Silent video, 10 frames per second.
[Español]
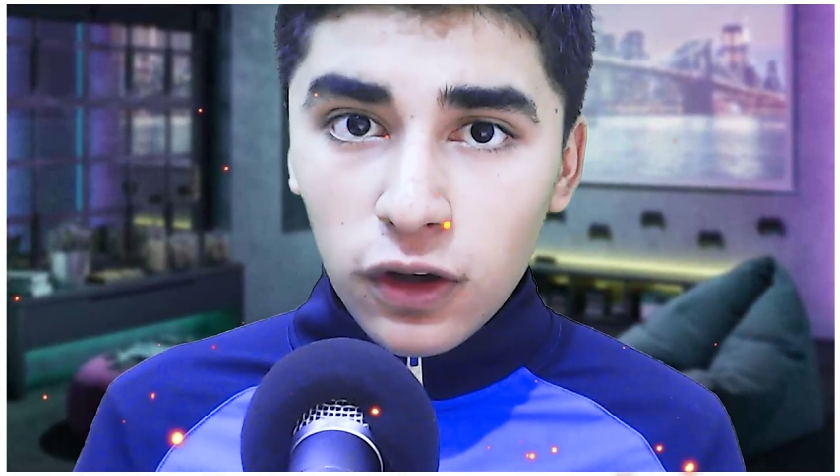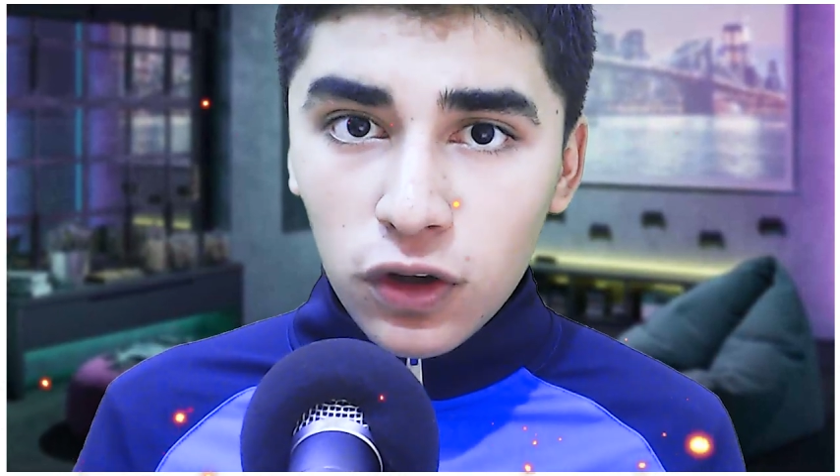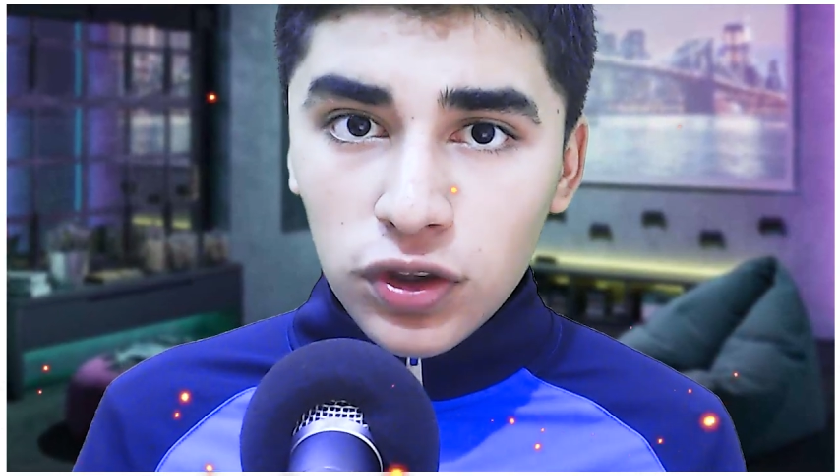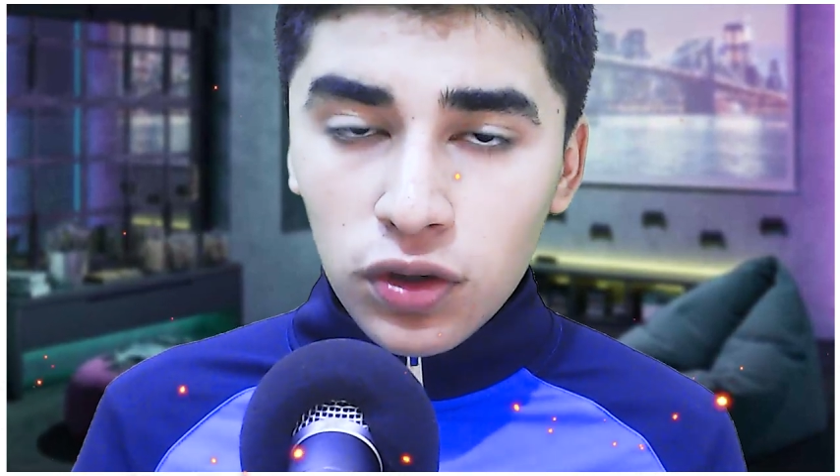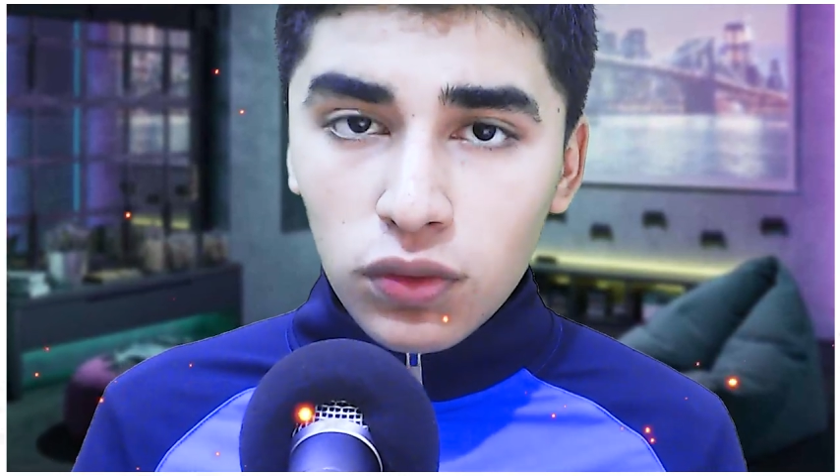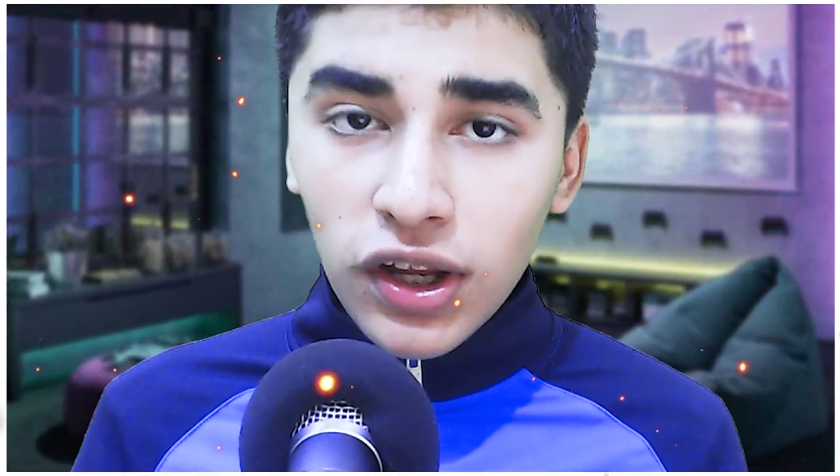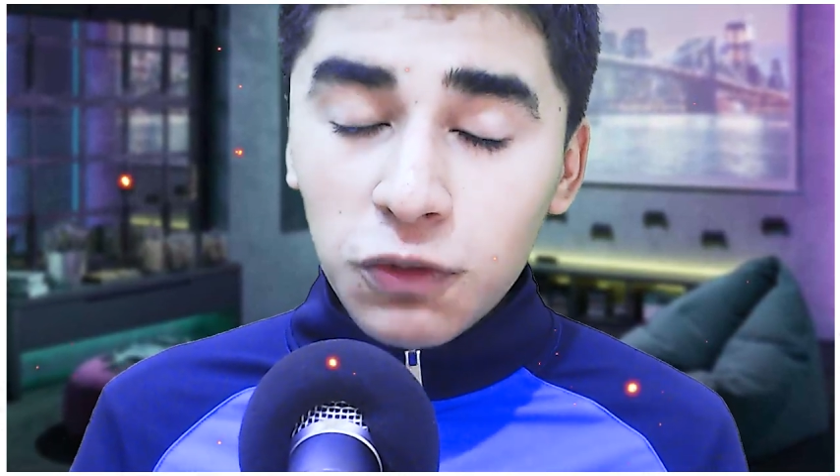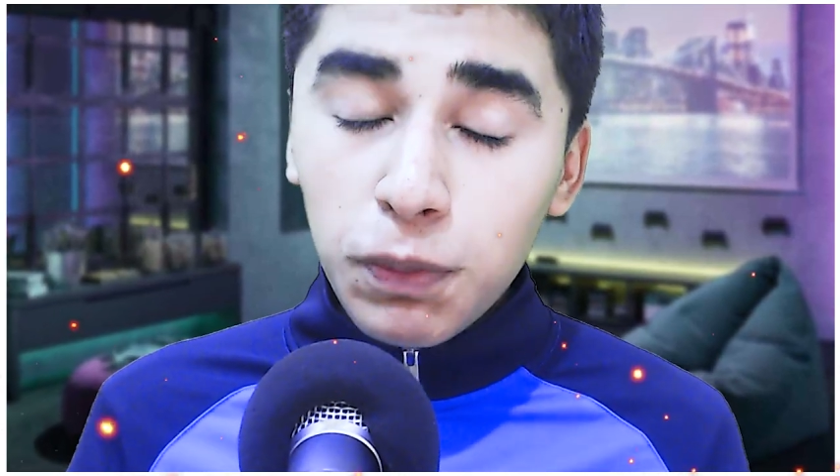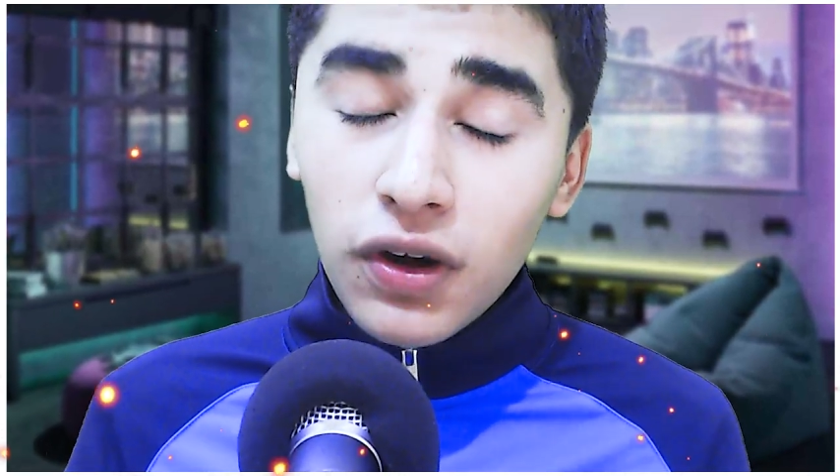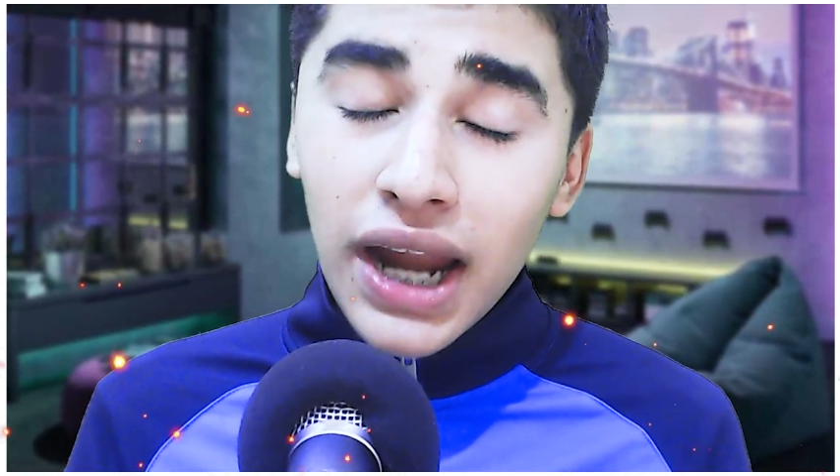contra Honduras
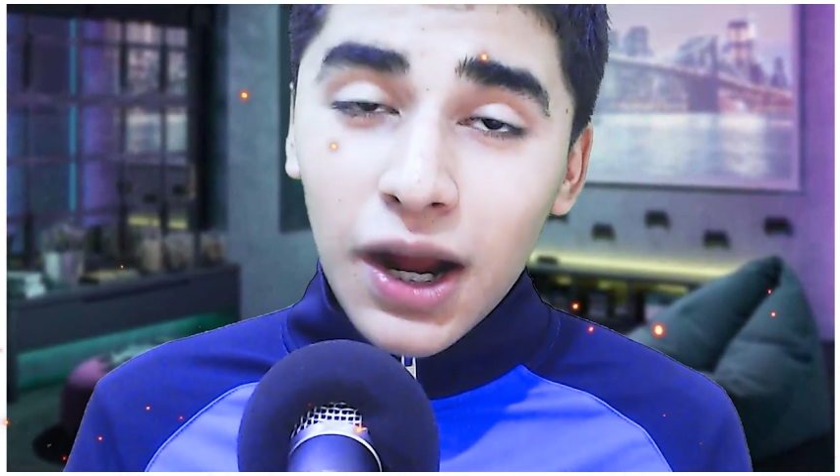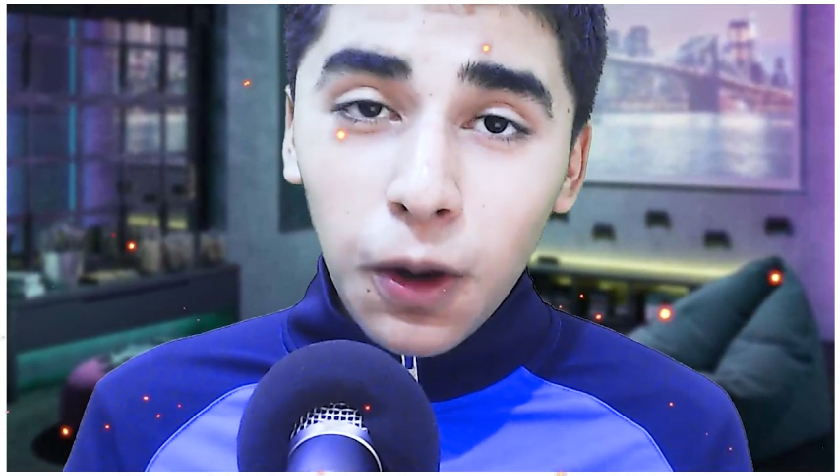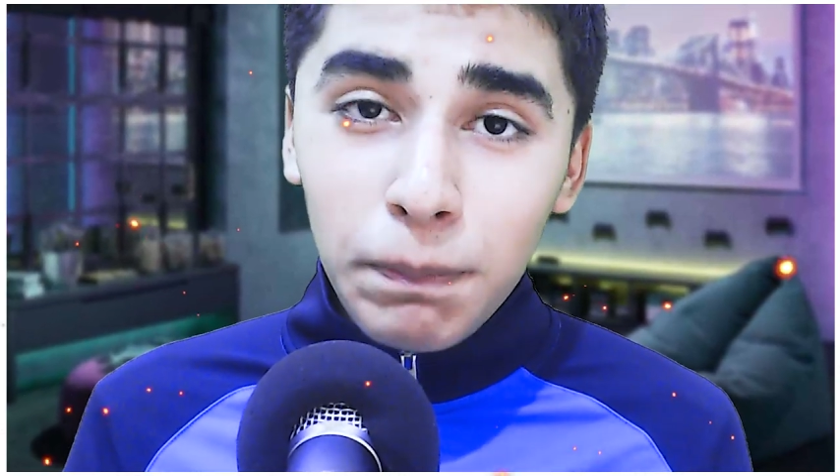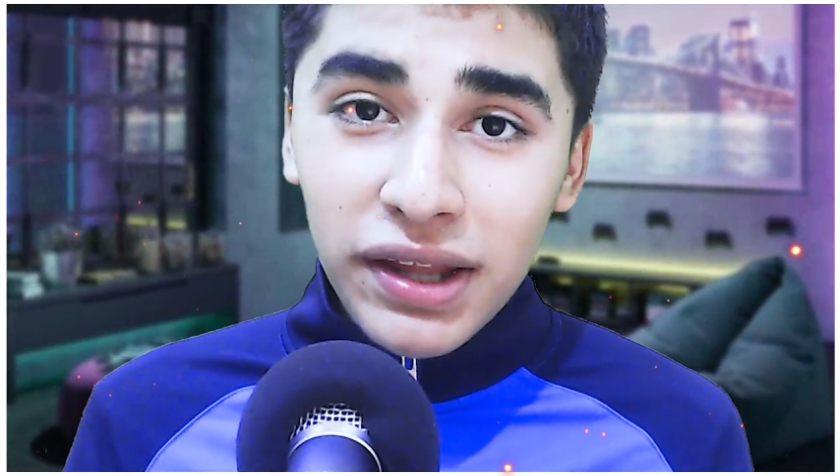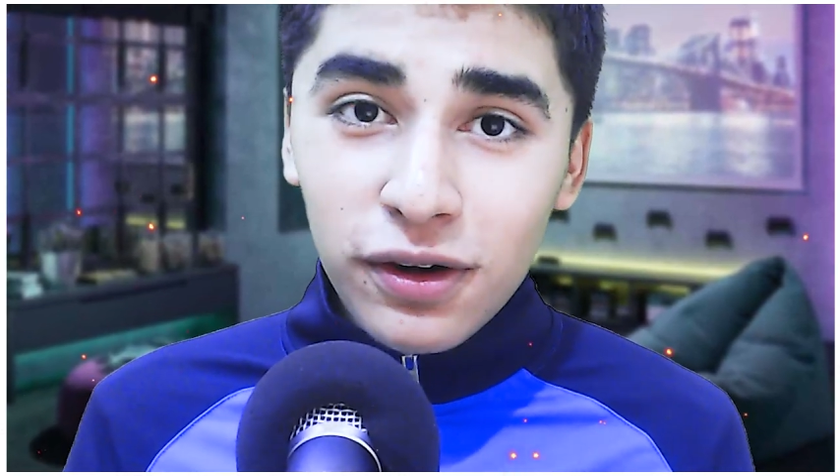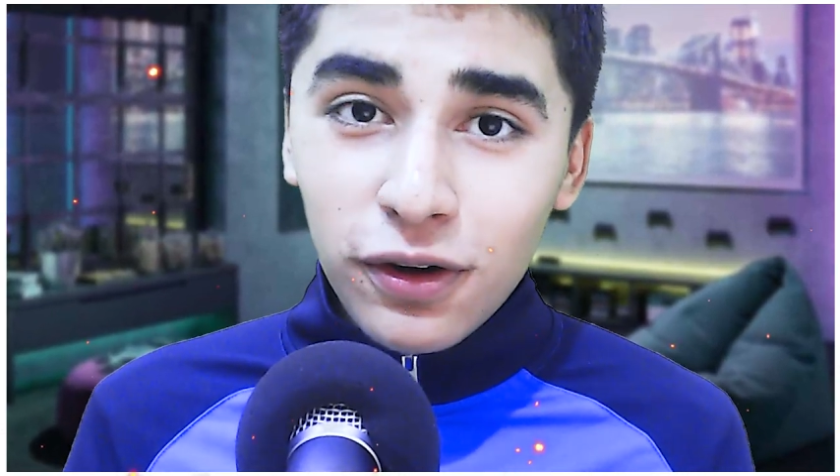por la Copa de